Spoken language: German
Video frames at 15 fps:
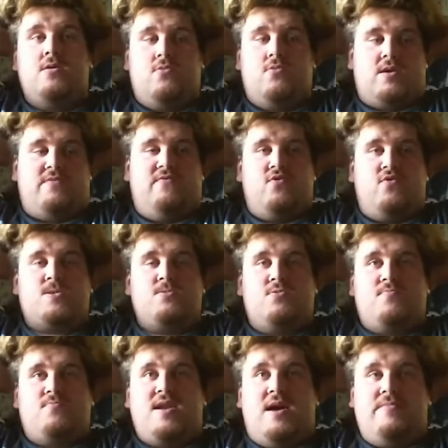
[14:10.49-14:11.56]
Und, Wohn
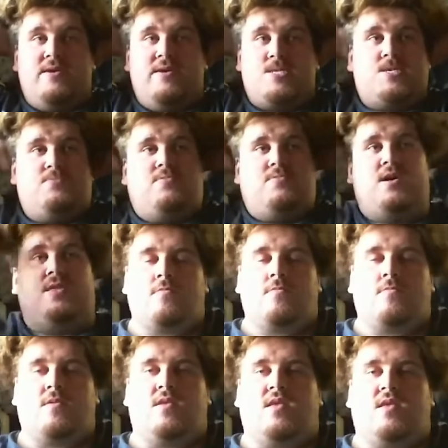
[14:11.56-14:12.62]
und mein Arbeitszimmer halt.
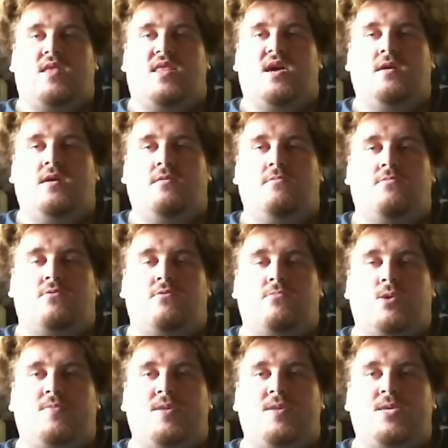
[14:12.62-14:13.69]
Na, warum
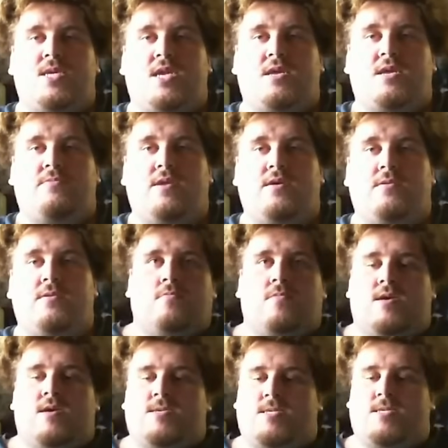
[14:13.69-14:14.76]
spielt sie denn nicht weiter?
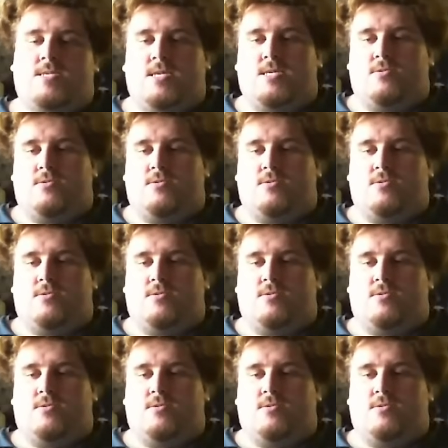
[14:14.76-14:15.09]
Hat, ist jetzt